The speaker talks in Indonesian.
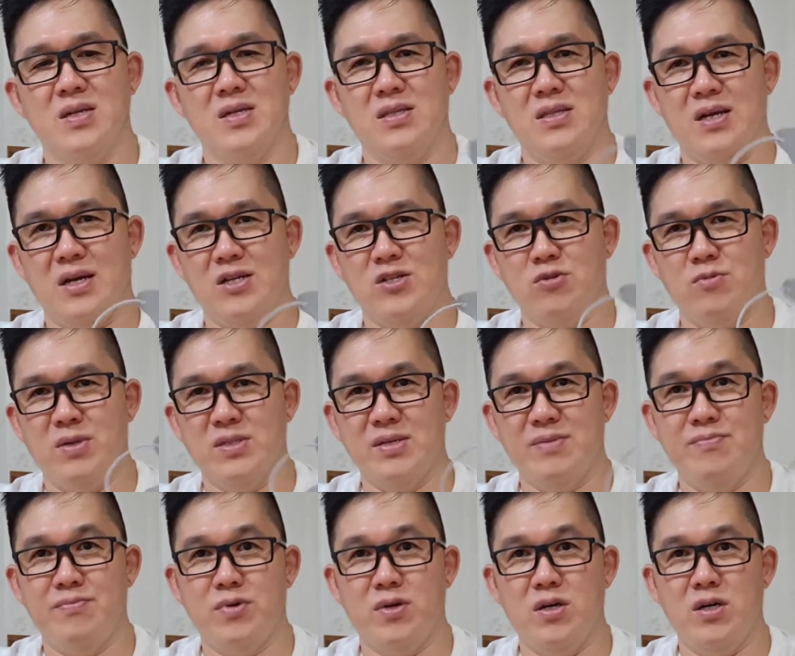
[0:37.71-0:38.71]
kita akan coba
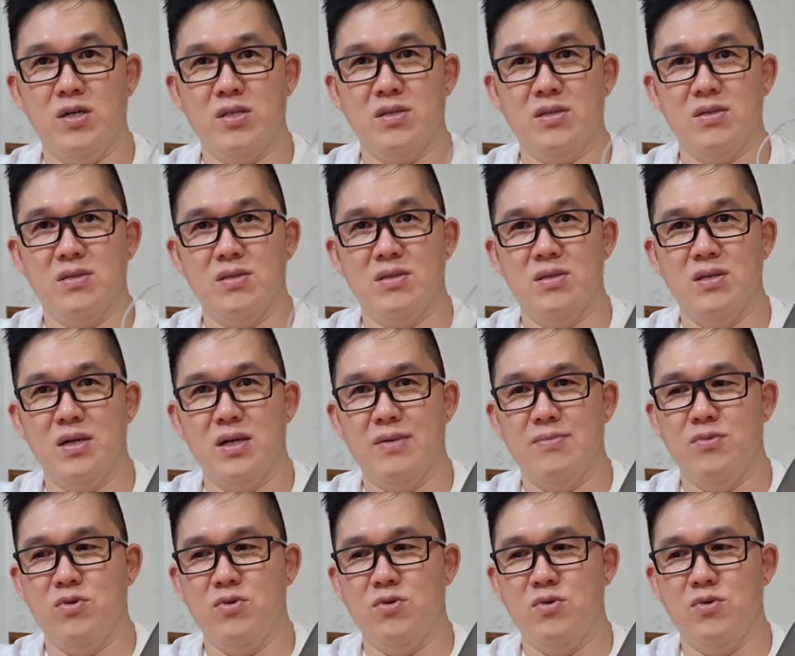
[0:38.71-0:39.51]
semprot dengan